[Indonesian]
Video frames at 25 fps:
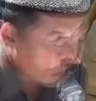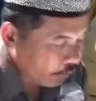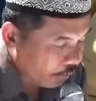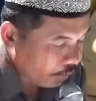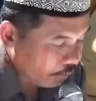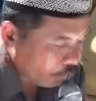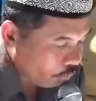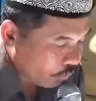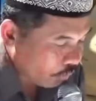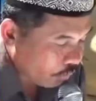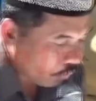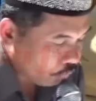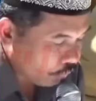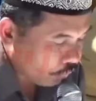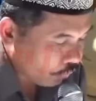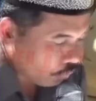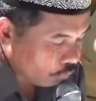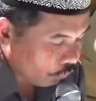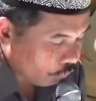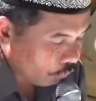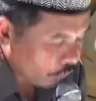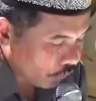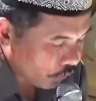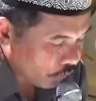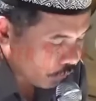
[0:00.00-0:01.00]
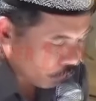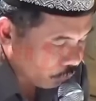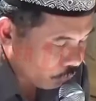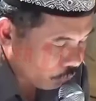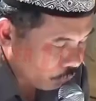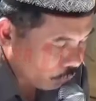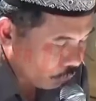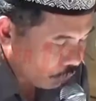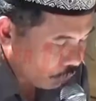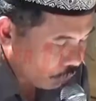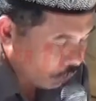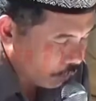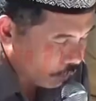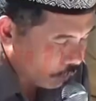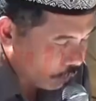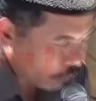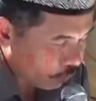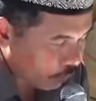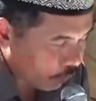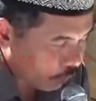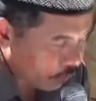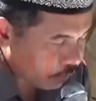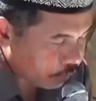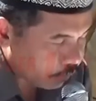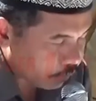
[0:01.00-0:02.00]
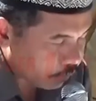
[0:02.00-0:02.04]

bukan sekedar statement di media.